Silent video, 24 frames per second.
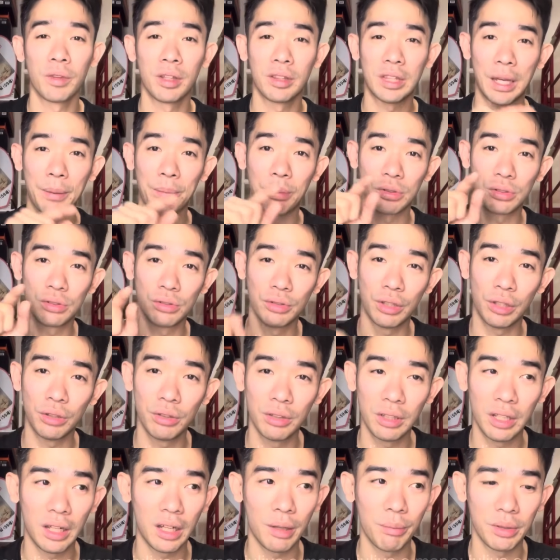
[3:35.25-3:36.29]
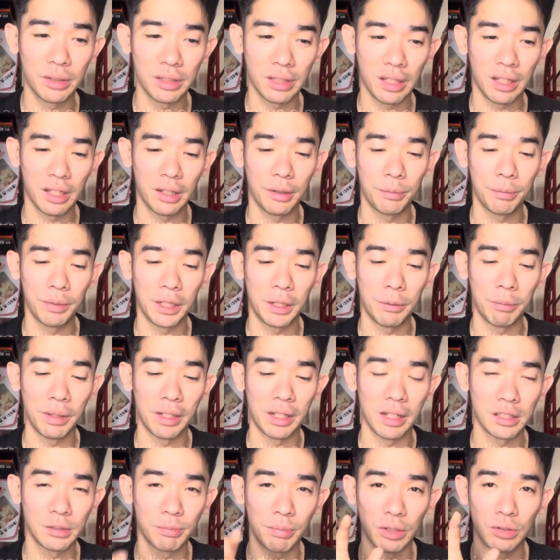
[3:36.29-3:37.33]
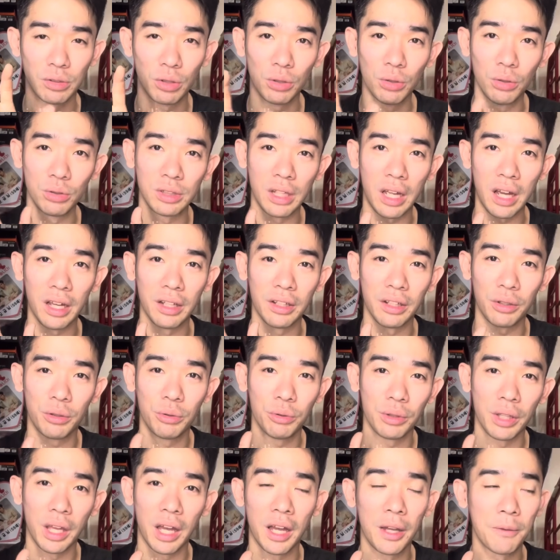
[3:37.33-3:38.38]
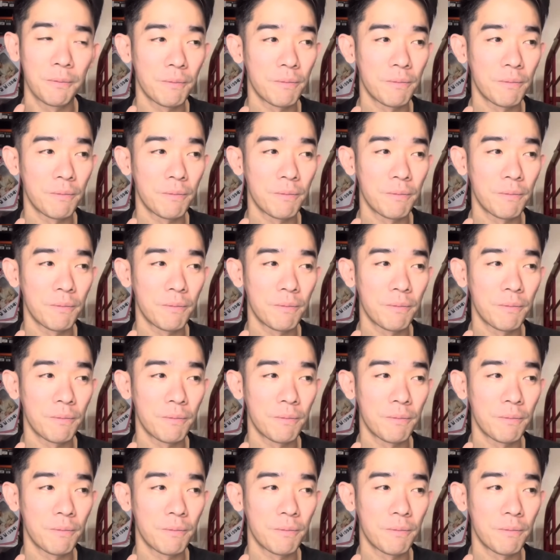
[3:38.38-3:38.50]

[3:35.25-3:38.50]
Tapos nung nandun na kami sa Pilipinas, pagsundo sa akin ni kuya,